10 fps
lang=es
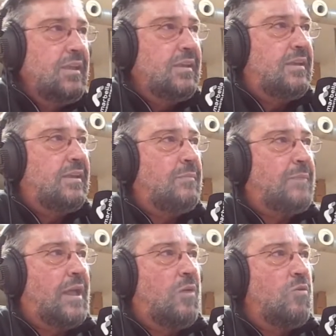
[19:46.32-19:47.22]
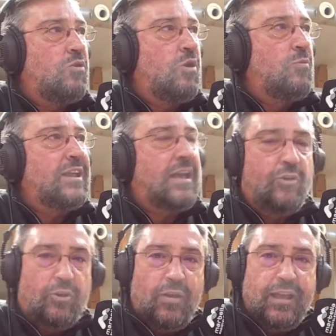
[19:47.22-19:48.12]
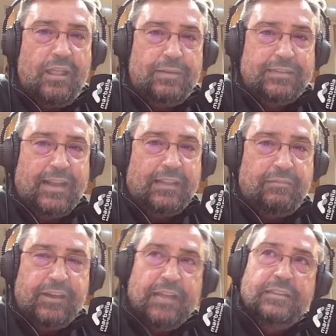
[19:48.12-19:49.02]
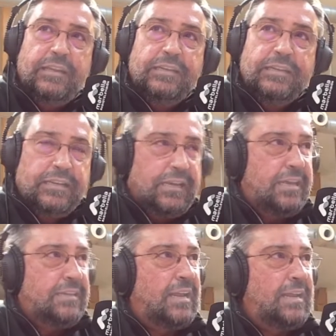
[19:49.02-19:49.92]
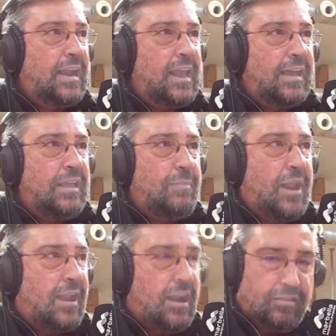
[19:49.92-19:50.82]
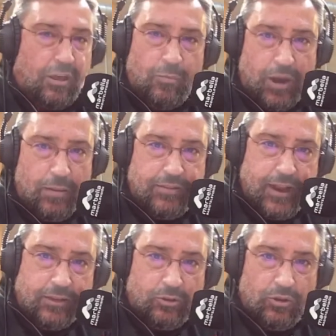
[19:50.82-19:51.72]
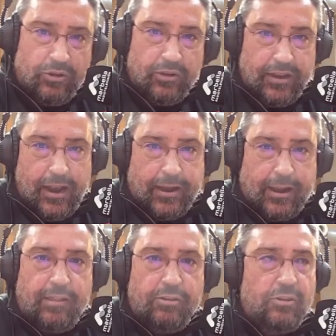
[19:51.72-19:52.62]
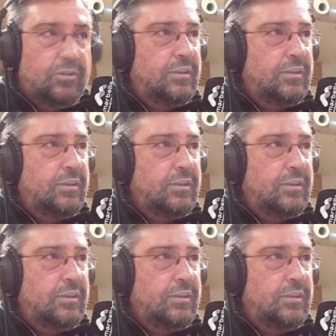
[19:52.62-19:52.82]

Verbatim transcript: que para un comunicador no hay nada más gratificante que salir a la calle para realizar un programa en directo, en la radio.